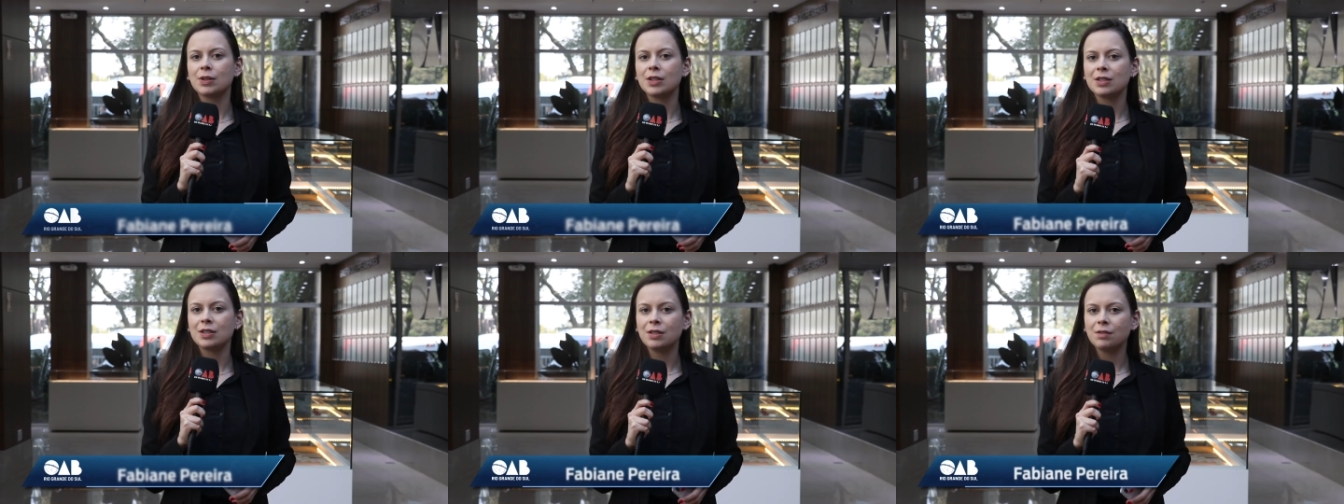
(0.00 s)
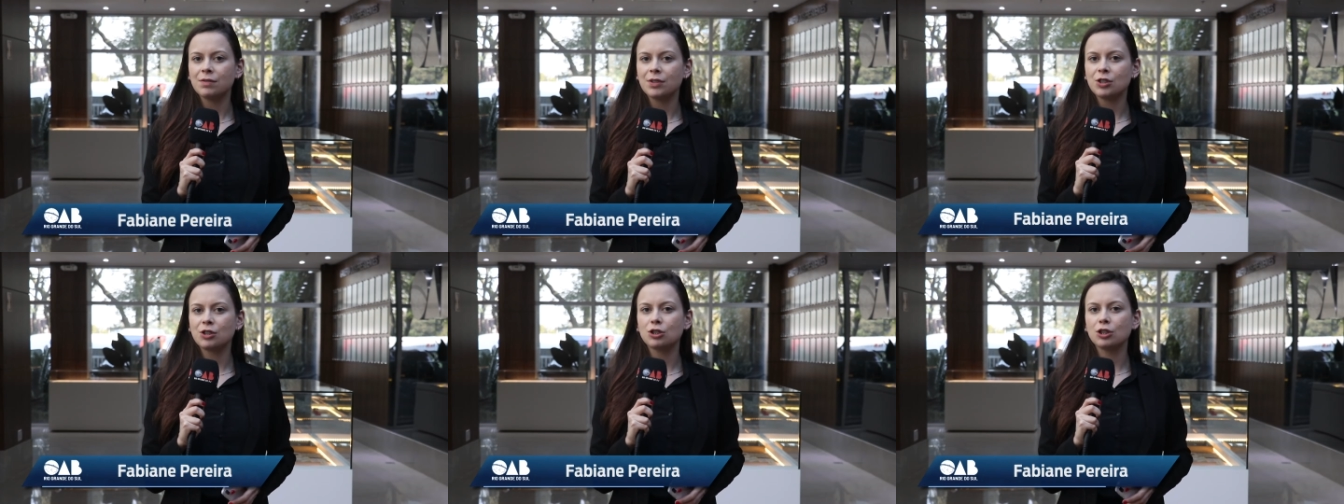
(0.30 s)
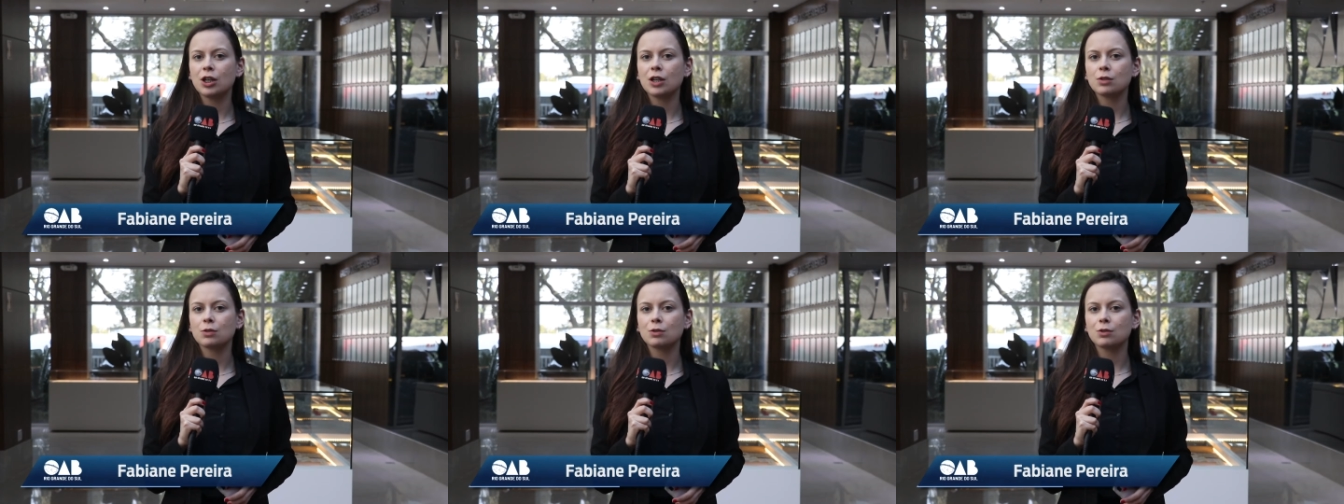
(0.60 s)
as
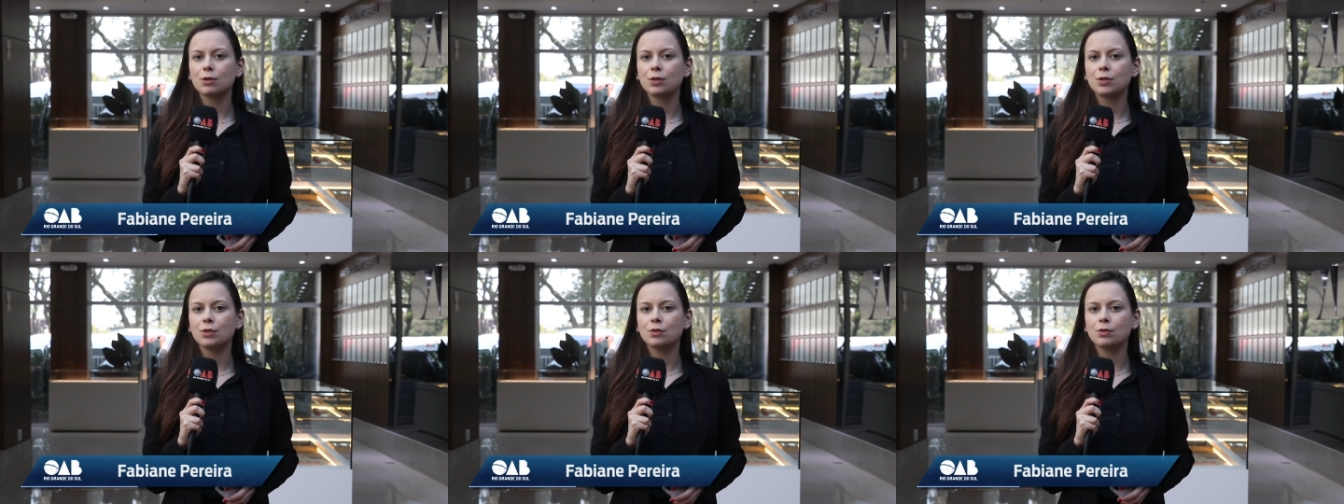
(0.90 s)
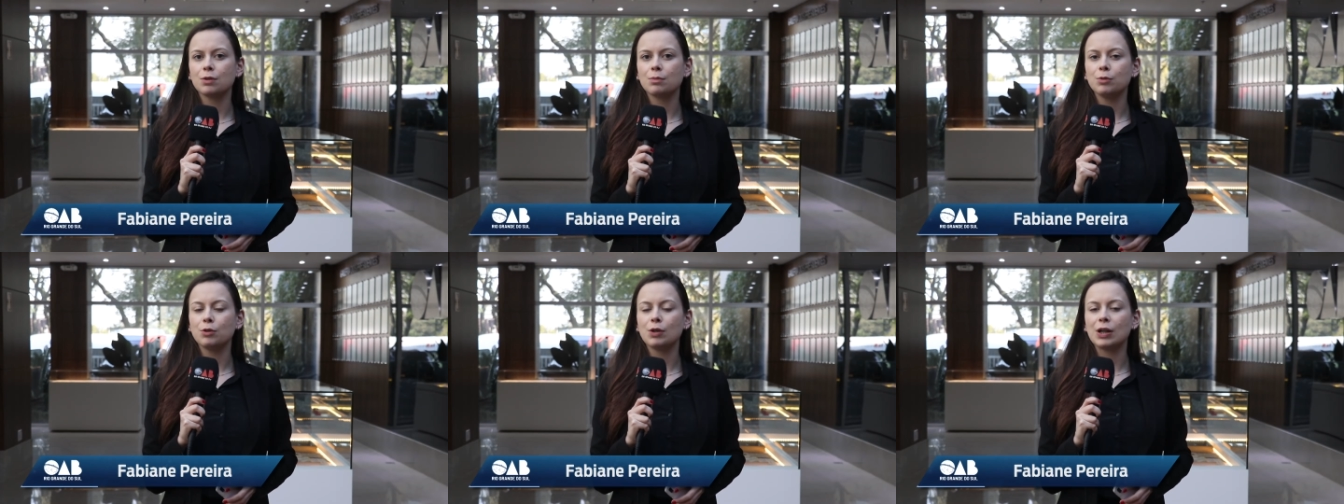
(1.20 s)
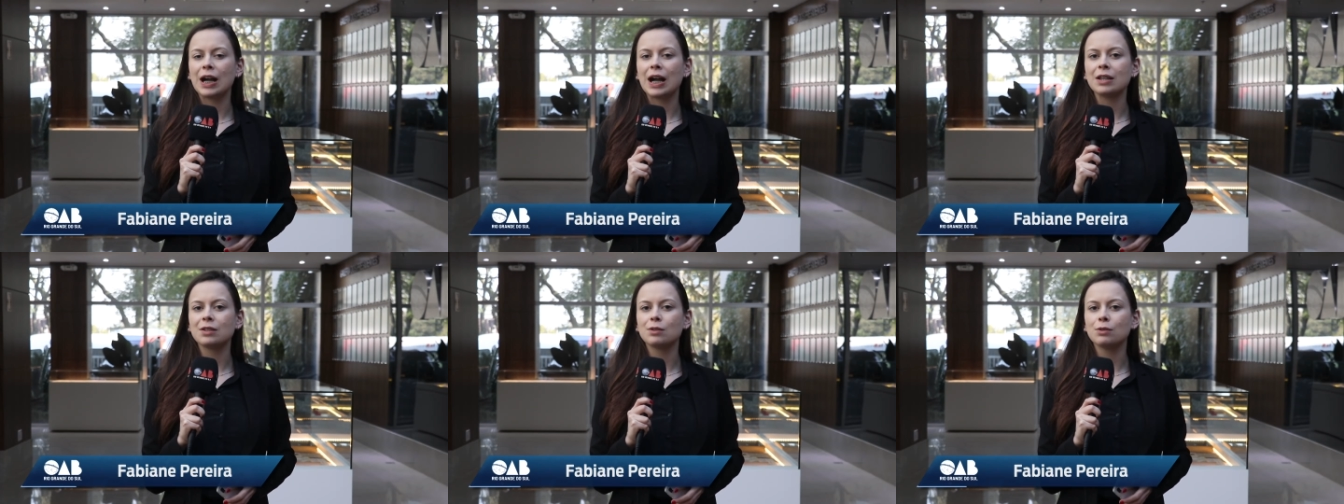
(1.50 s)
investigações sobre o
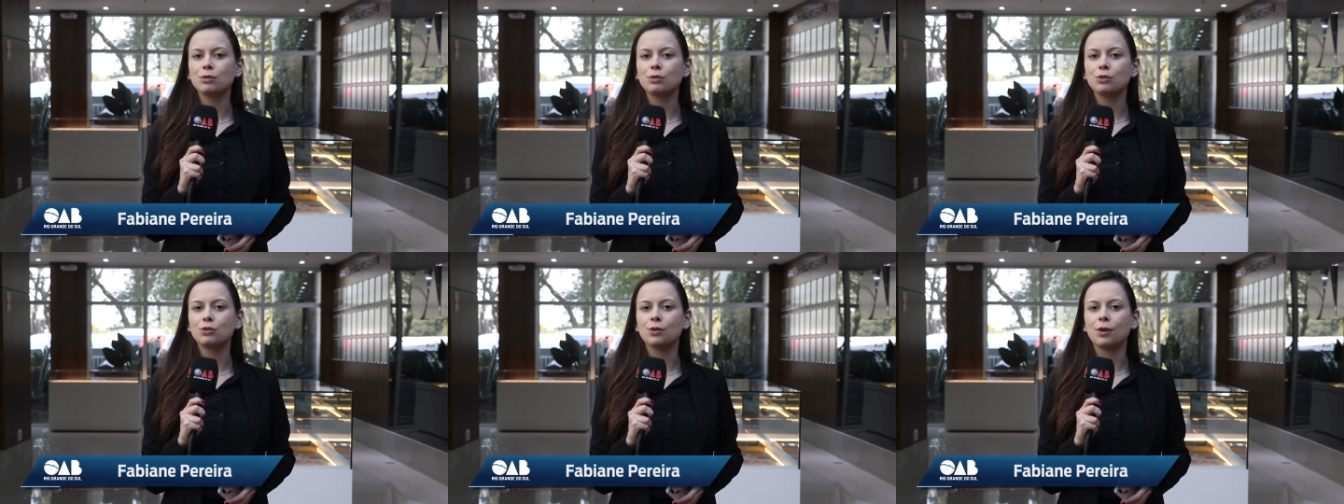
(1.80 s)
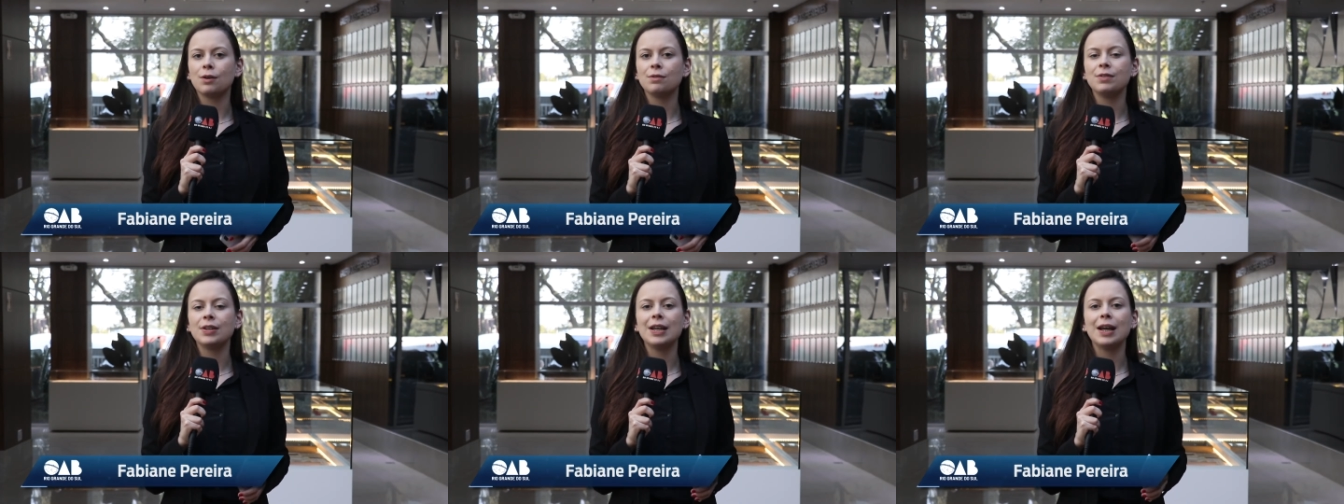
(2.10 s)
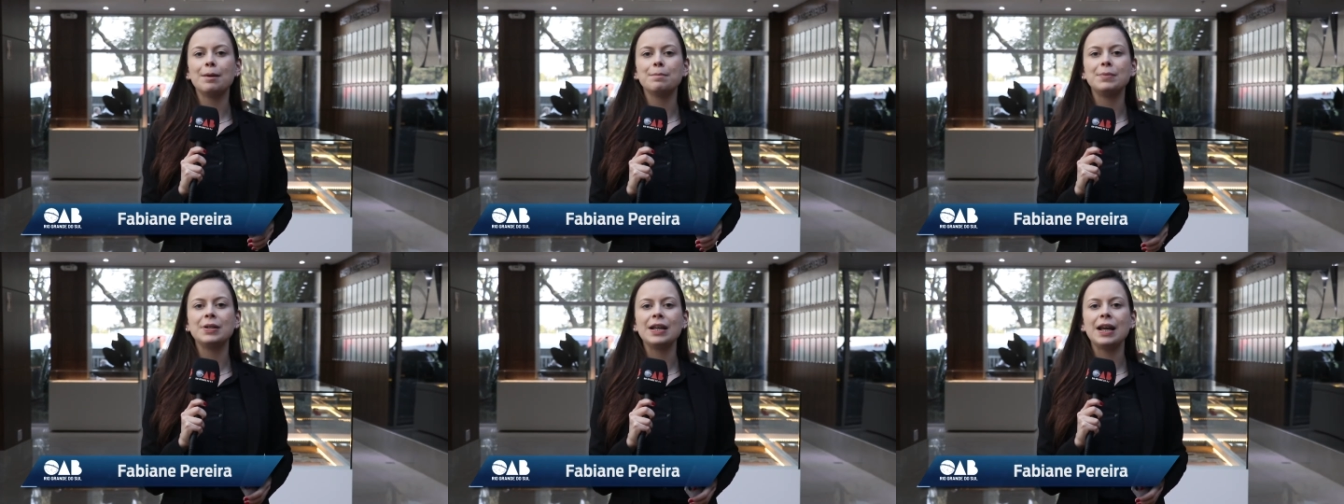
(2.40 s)
caso do jovem
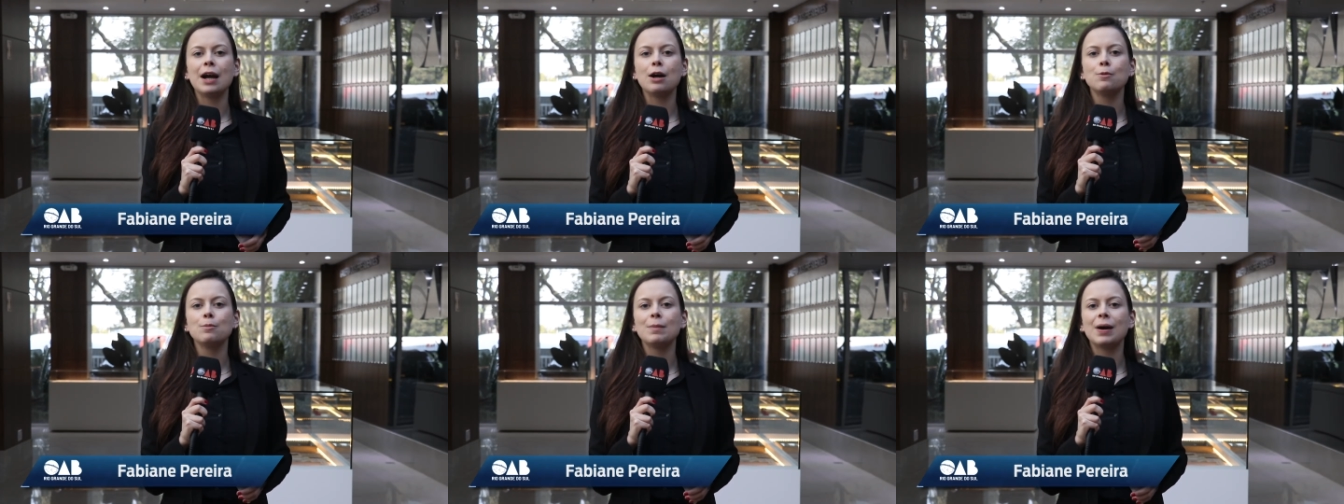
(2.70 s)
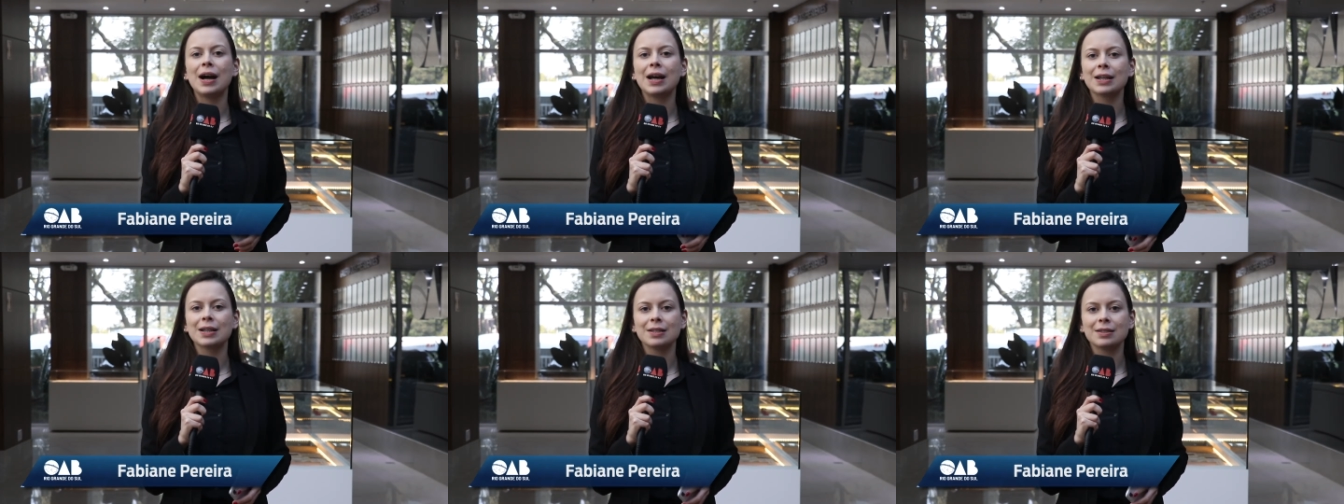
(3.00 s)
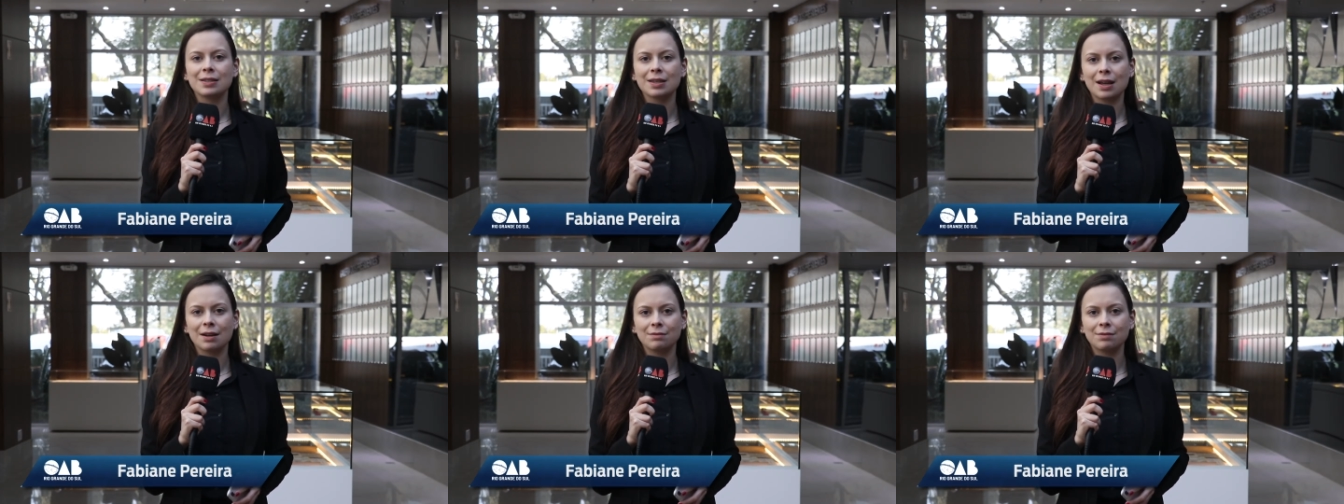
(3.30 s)
Gabriel
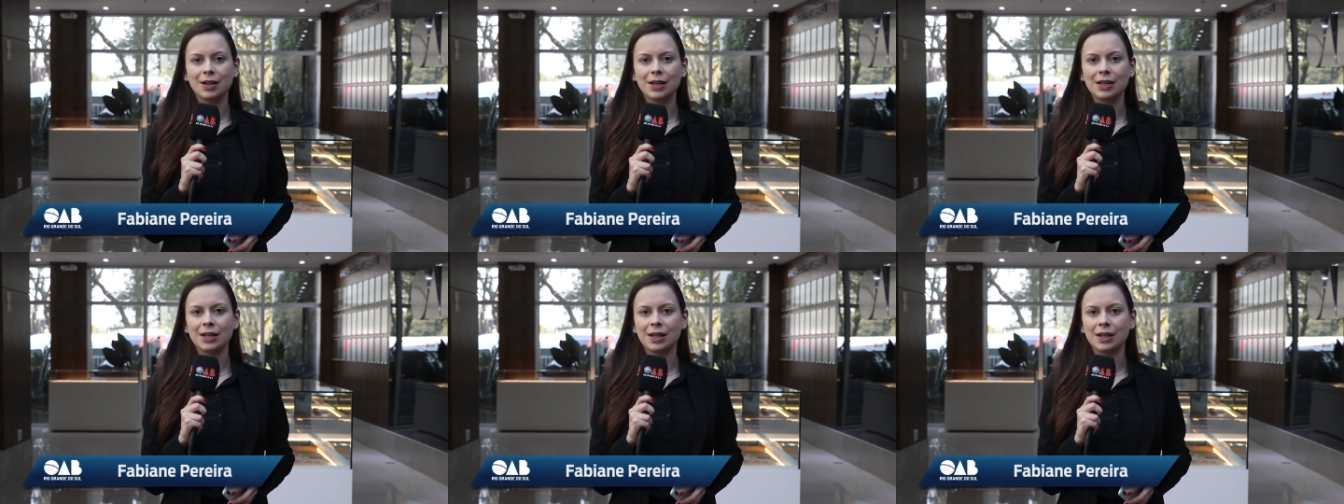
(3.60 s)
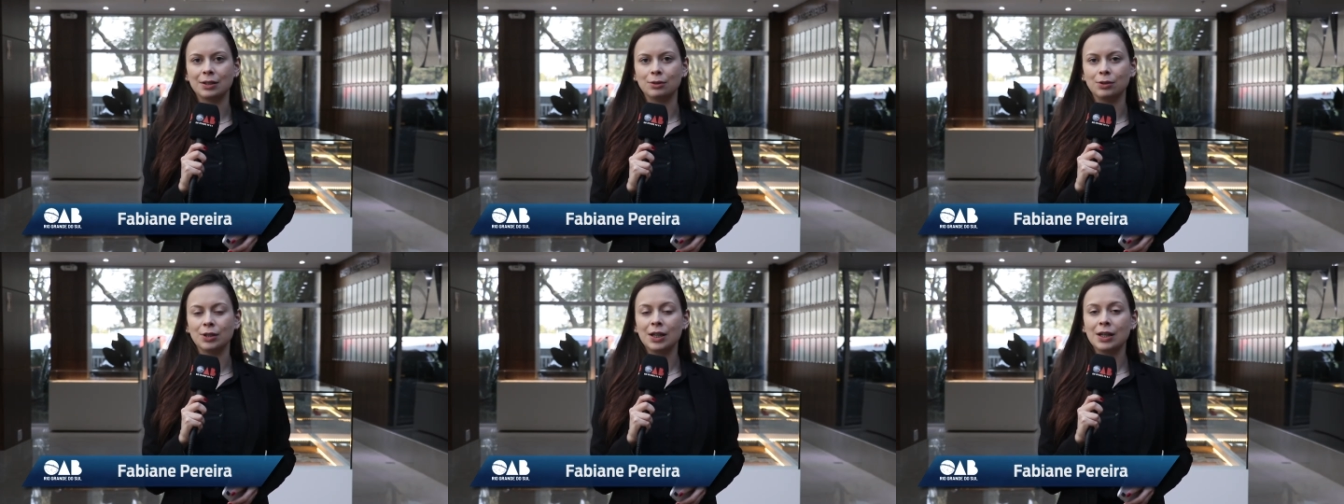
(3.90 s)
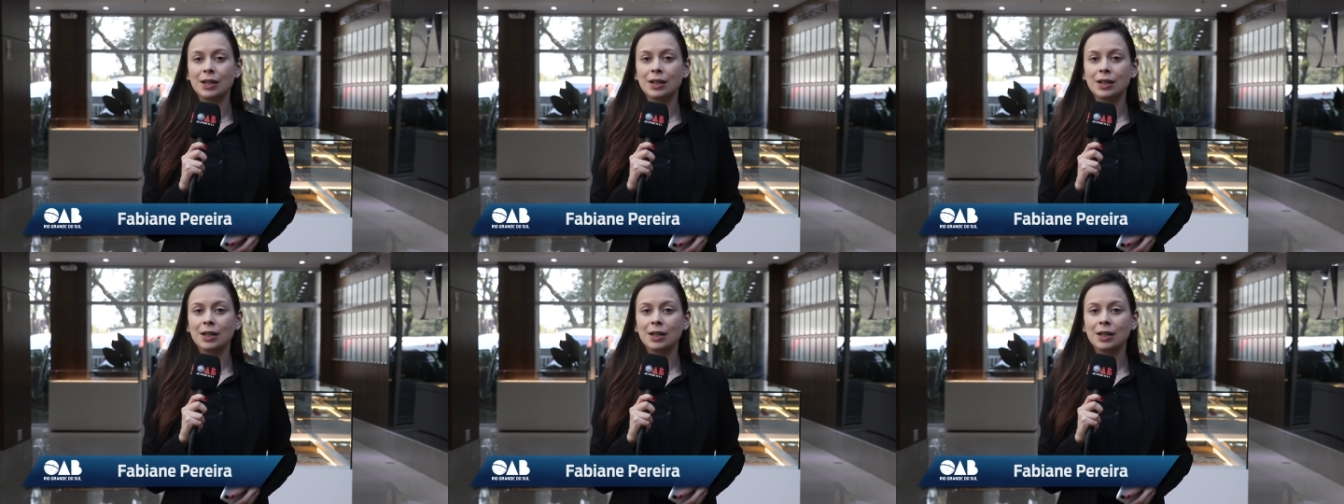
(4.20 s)
Marques Cavalheiro,